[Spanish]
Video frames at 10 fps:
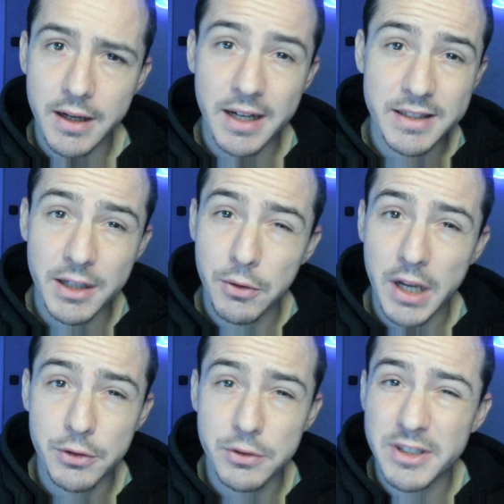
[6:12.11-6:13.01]
ha tenido un
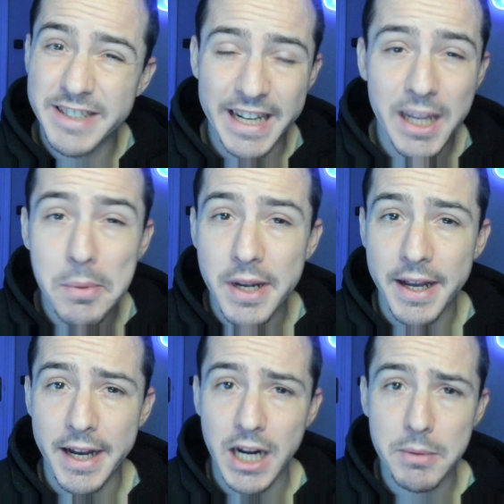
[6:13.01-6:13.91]
año increíble
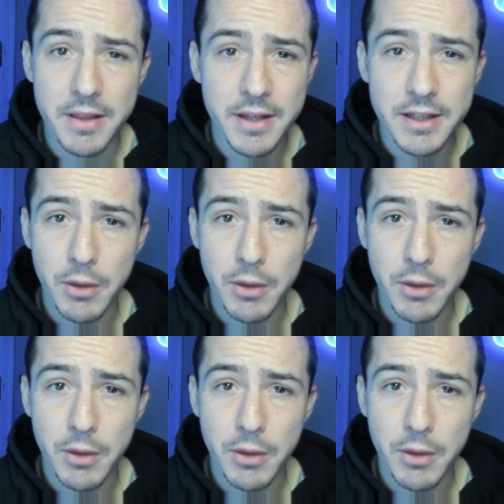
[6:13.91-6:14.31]
en el Albacete